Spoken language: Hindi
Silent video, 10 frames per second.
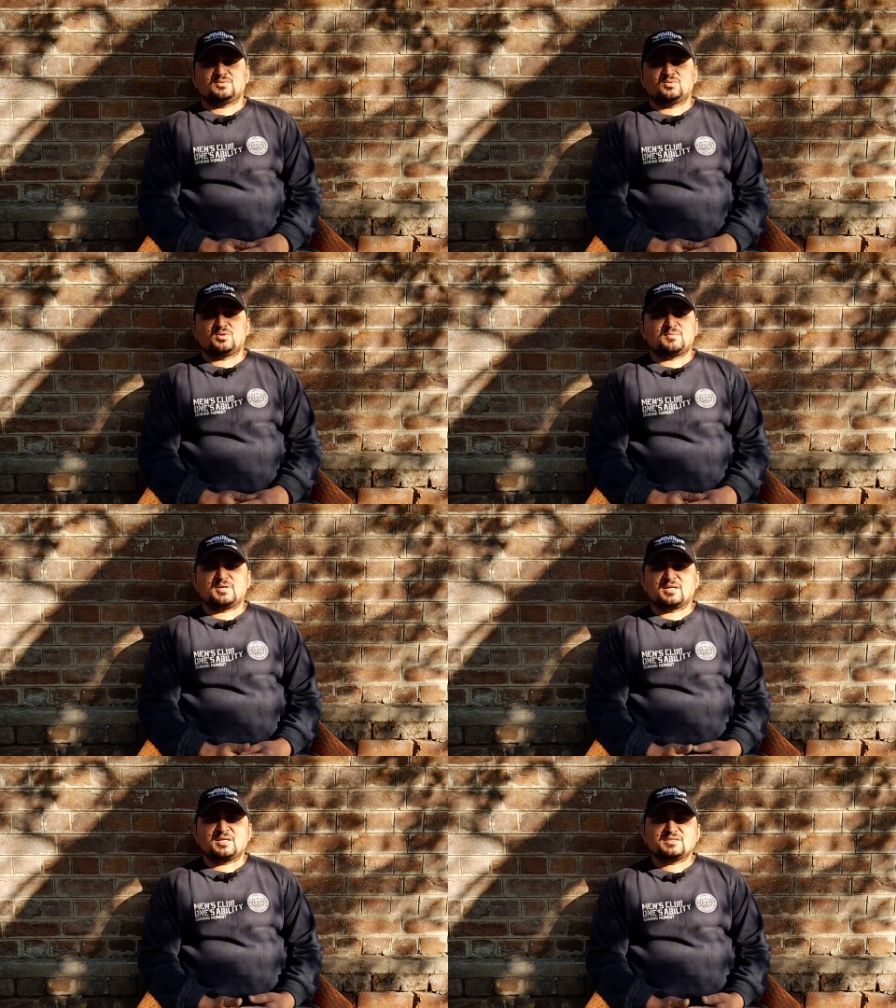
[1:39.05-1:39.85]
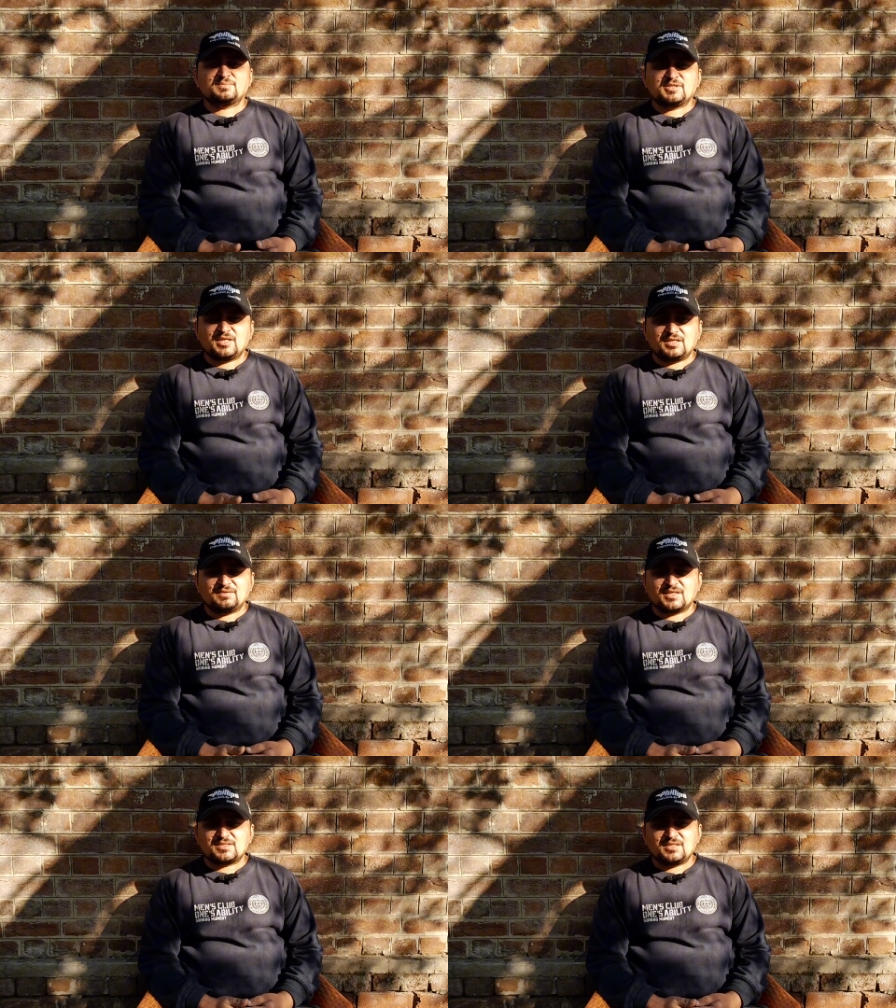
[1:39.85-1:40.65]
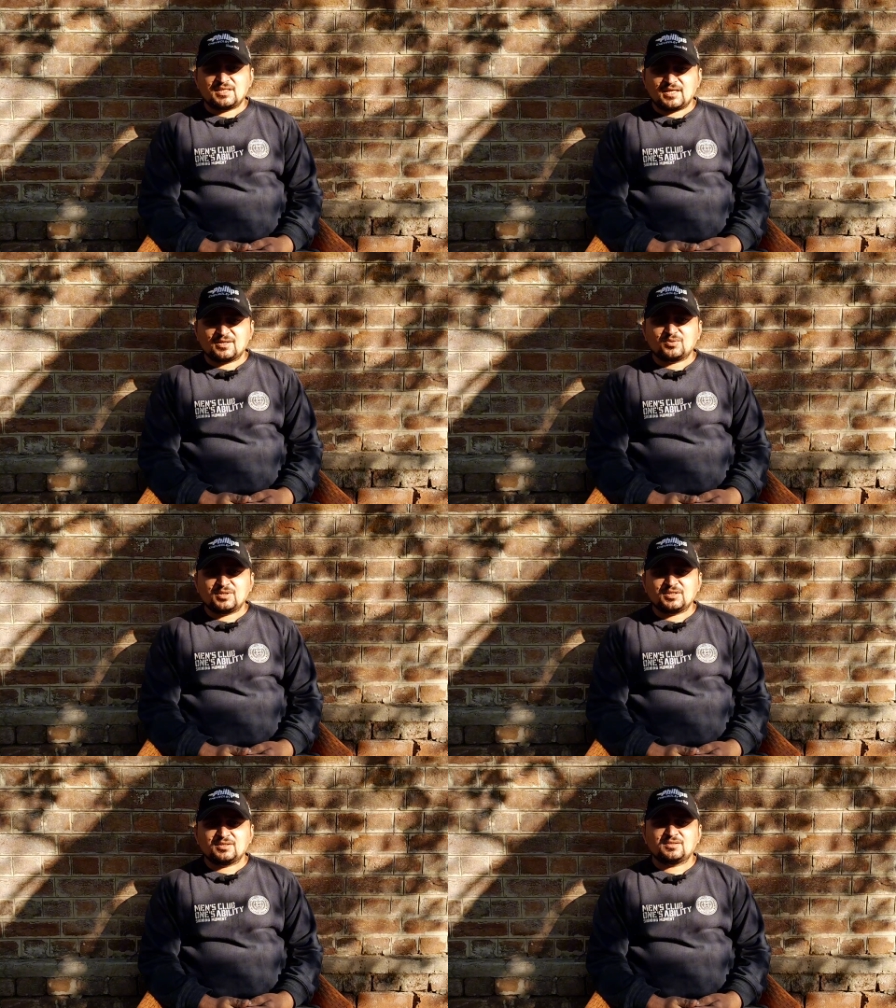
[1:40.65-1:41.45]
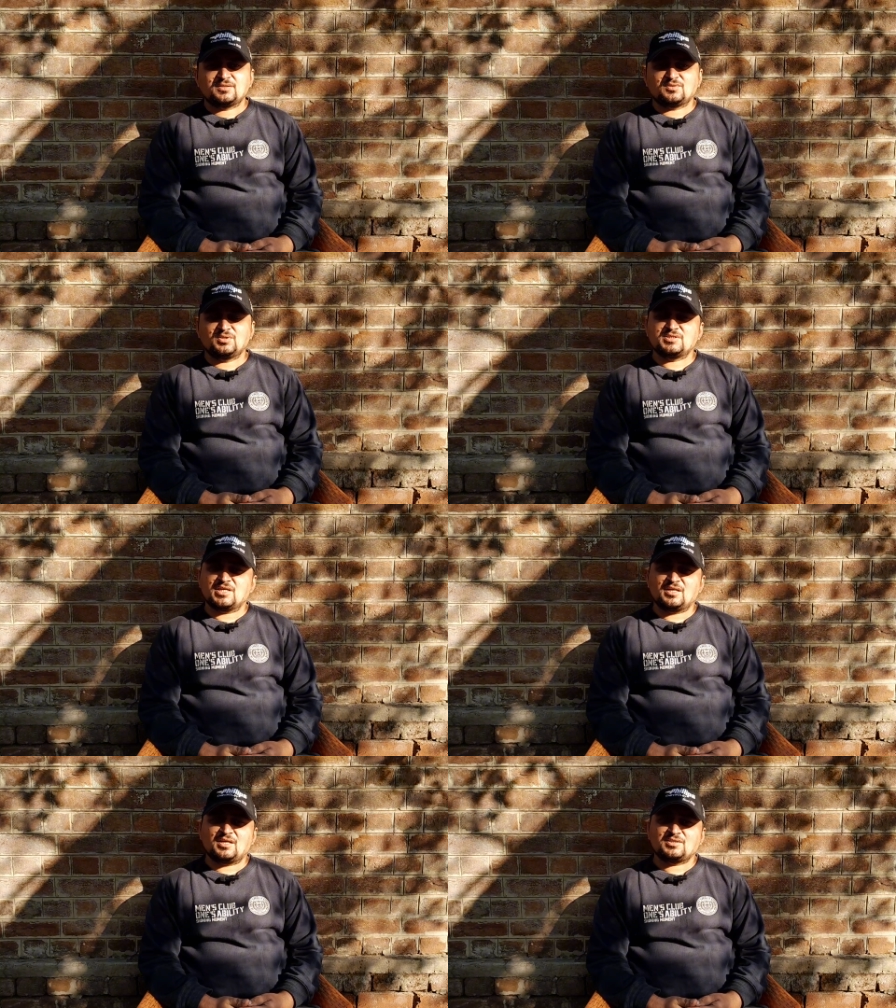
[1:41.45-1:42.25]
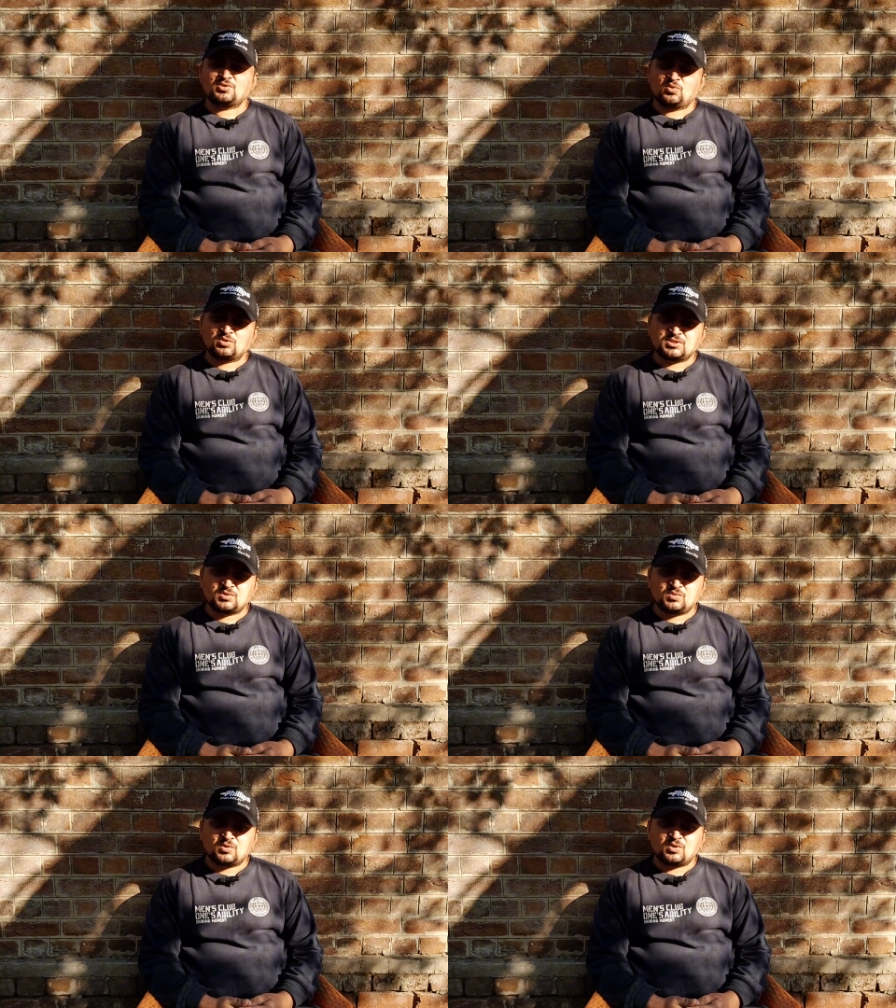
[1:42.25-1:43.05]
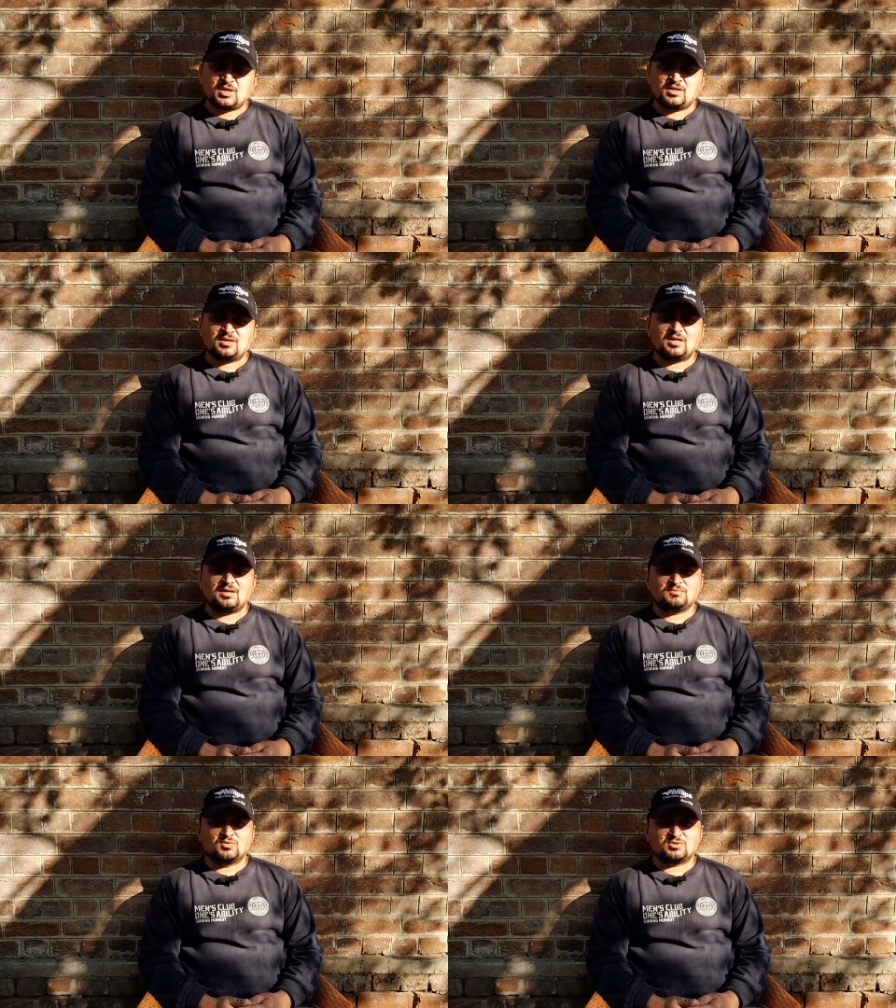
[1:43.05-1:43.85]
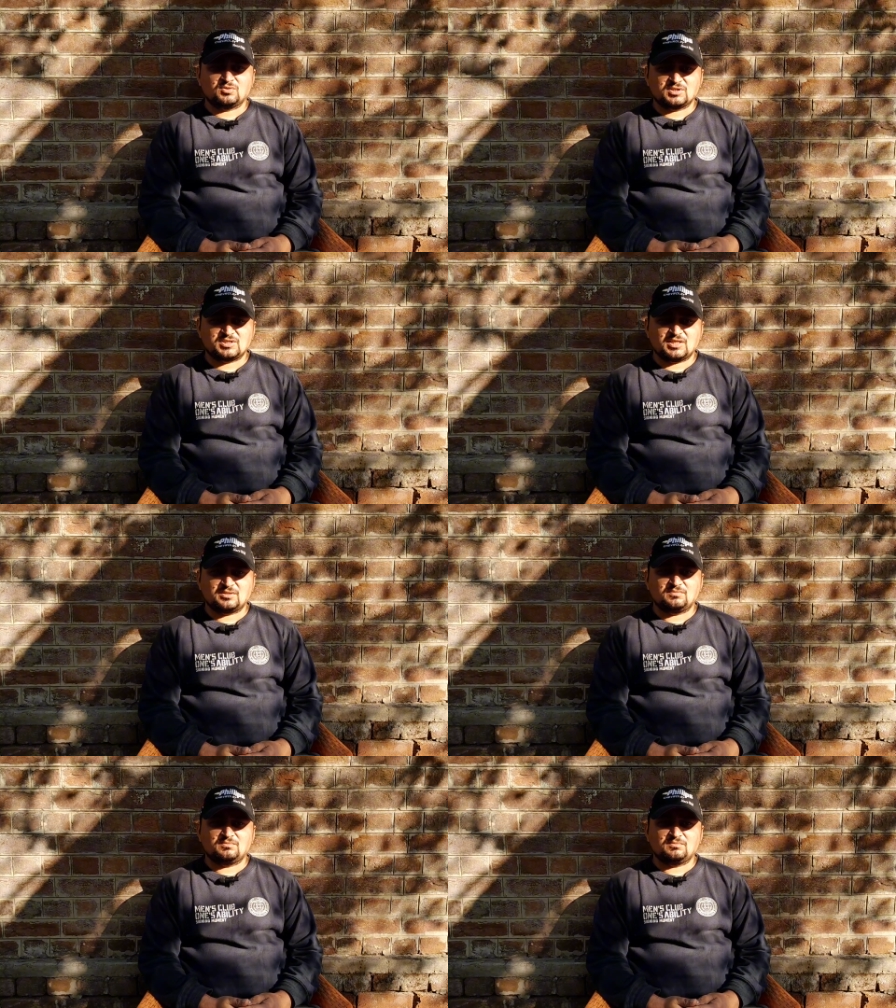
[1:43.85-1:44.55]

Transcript: तो हमारा इसमें दिहाड़ी वाला सीन है कोई नहीं तो इन शौक़ ज़रूर होगा आप दोस्तों के साथ